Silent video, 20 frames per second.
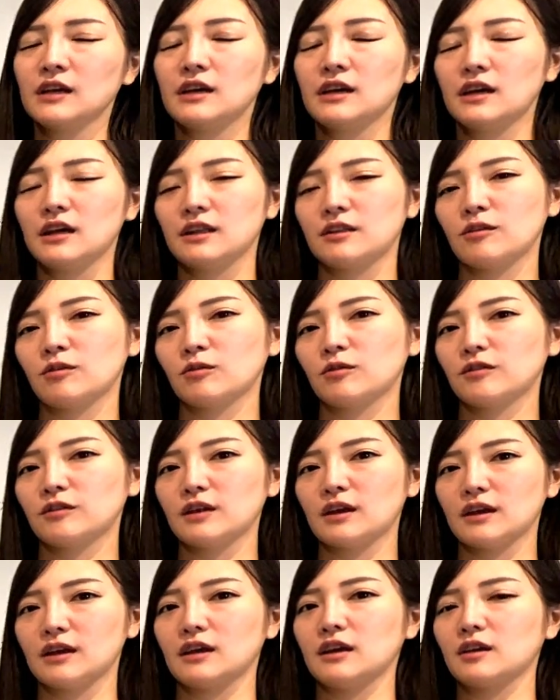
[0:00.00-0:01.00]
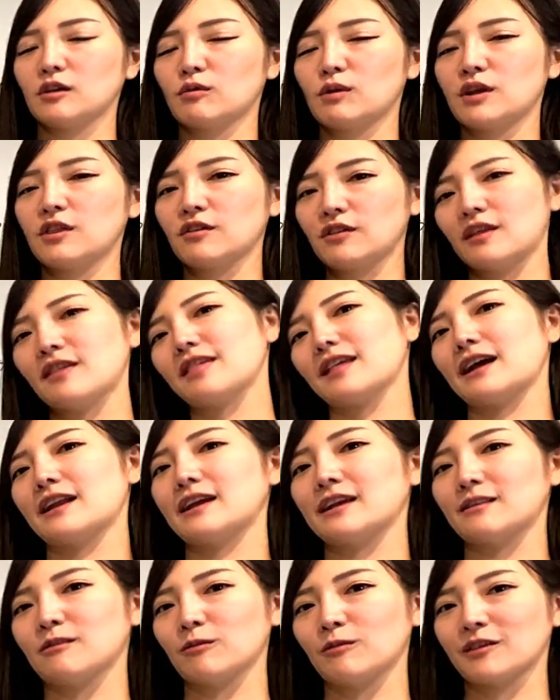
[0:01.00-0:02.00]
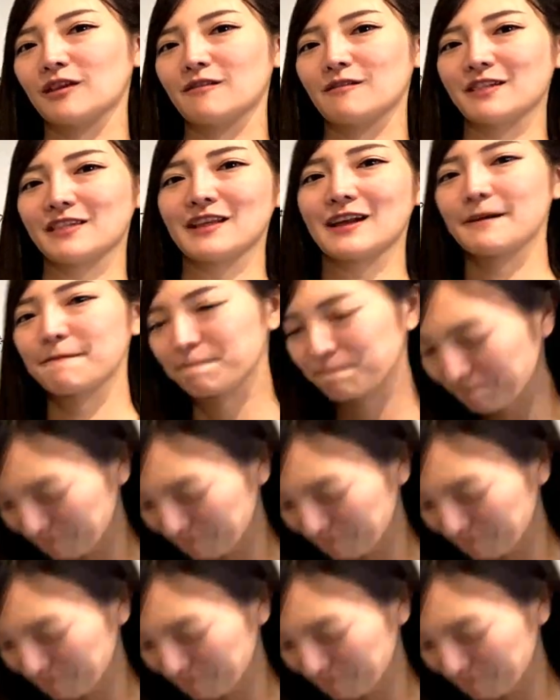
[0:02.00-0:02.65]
ということで、今日は以上です。ありがとうございました。